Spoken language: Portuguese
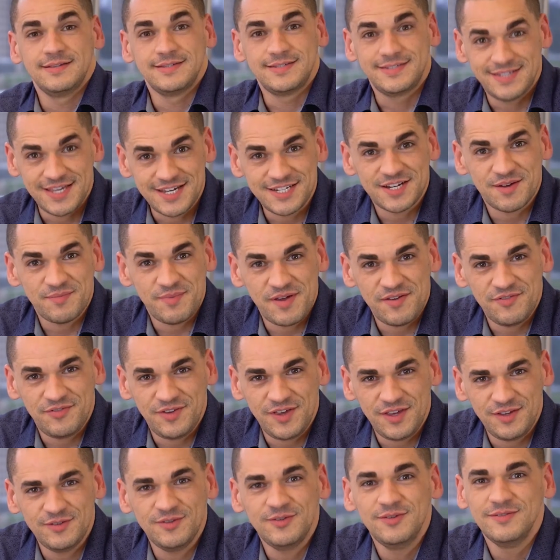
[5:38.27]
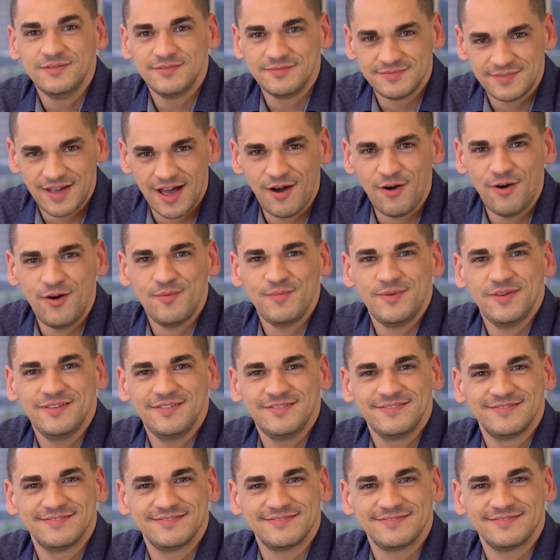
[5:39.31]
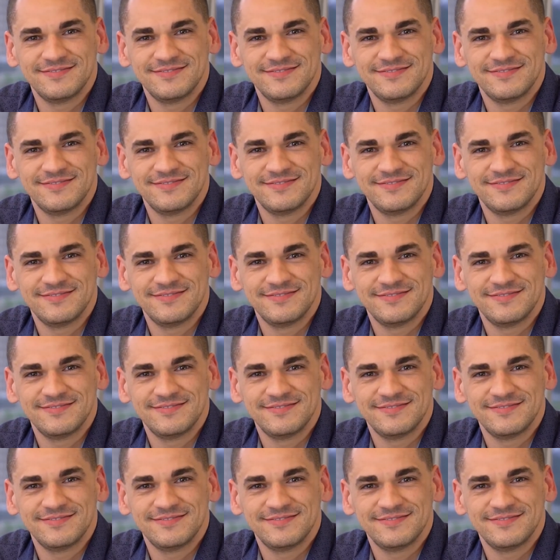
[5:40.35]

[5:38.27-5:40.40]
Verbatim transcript: Seja bem-vindo à OMI!